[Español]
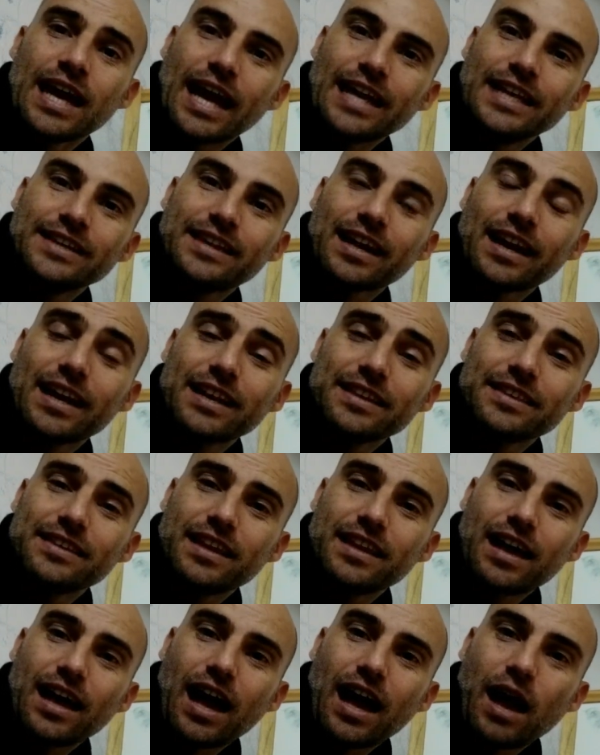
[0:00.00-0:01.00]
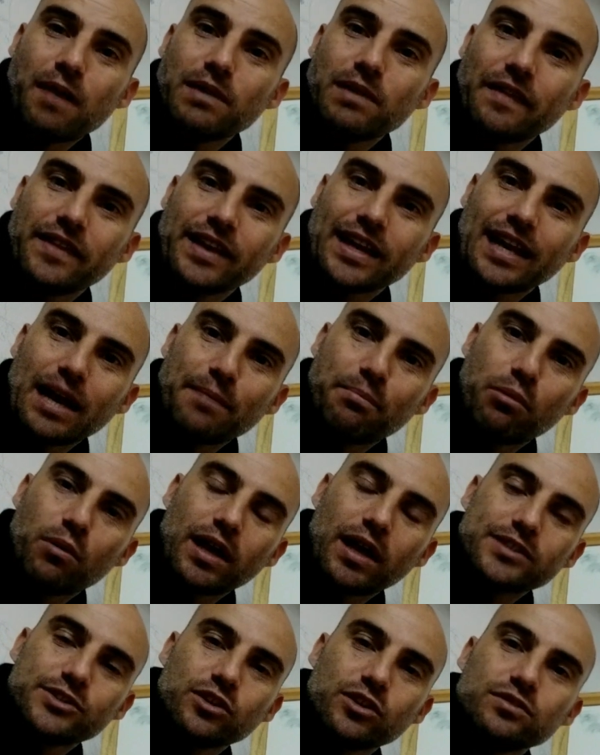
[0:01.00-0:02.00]
En Internet hablan de que la
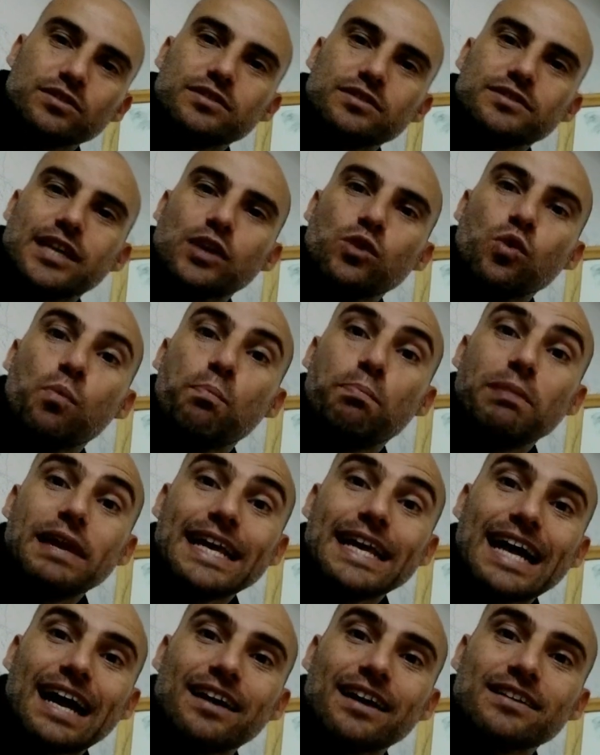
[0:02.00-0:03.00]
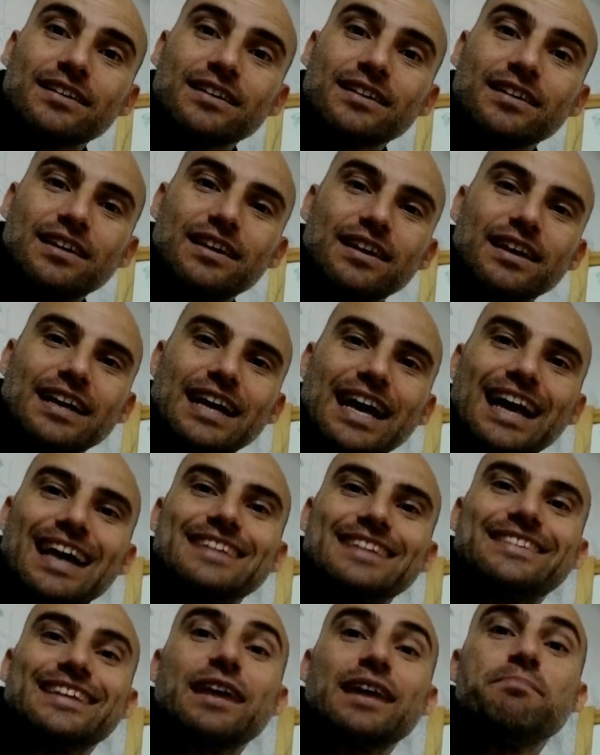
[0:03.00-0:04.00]
población se duplica
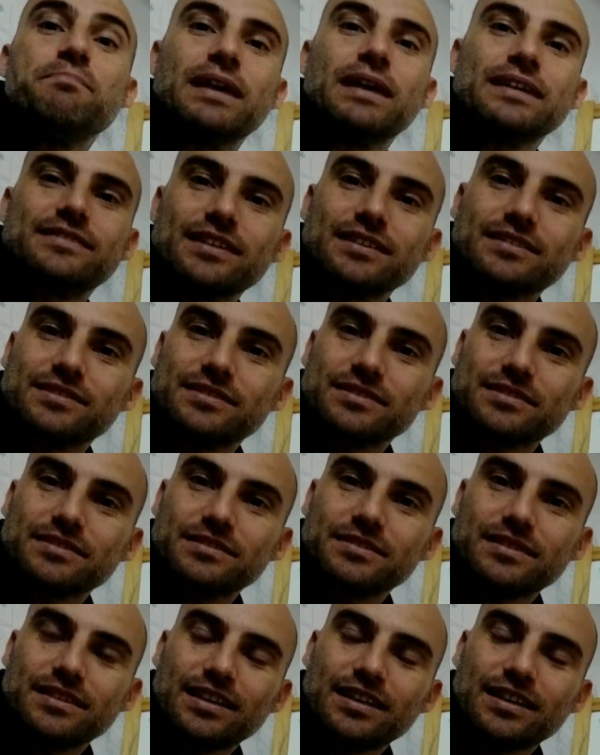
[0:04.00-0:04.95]
cada tres meses